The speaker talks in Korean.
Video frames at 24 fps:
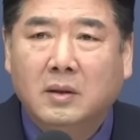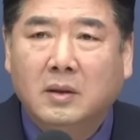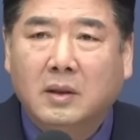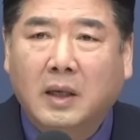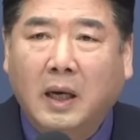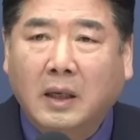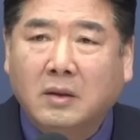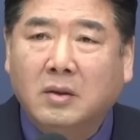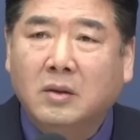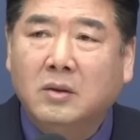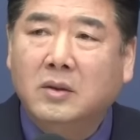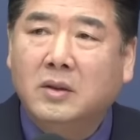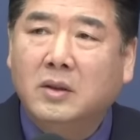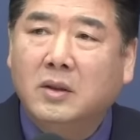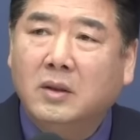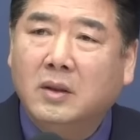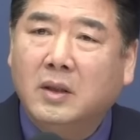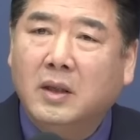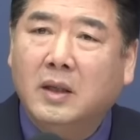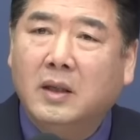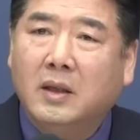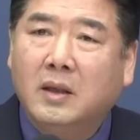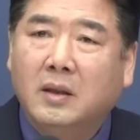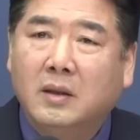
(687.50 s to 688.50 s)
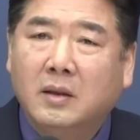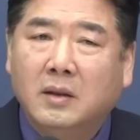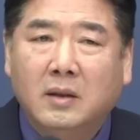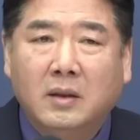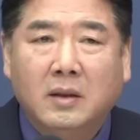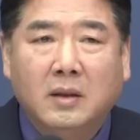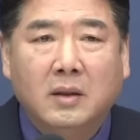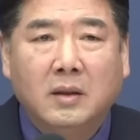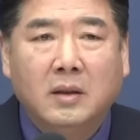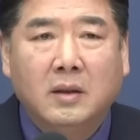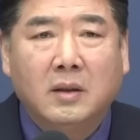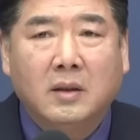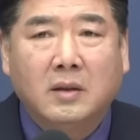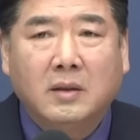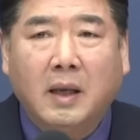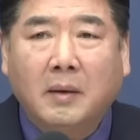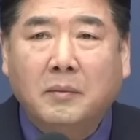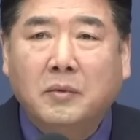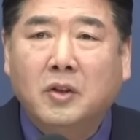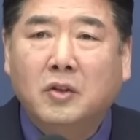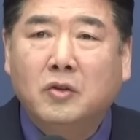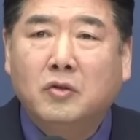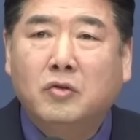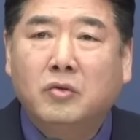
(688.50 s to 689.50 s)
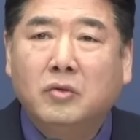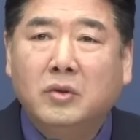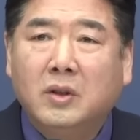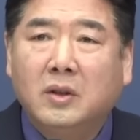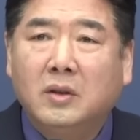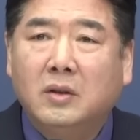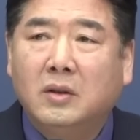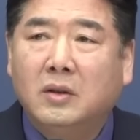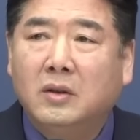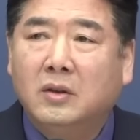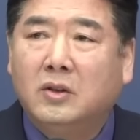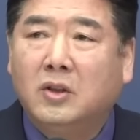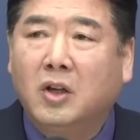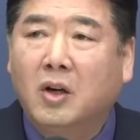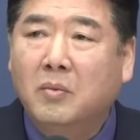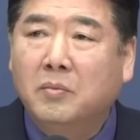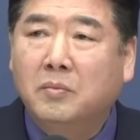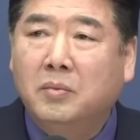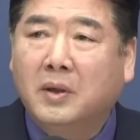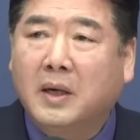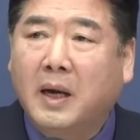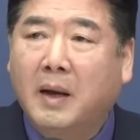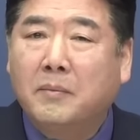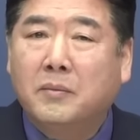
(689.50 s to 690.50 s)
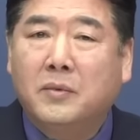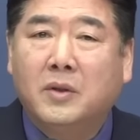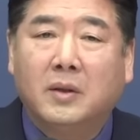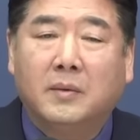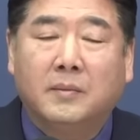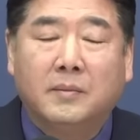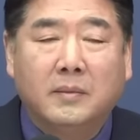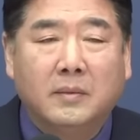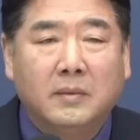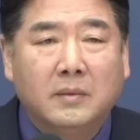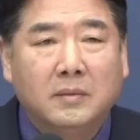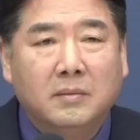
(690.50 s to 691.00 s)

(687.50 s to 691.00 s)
같은 지역에 삼선 중진들은 전부 감점.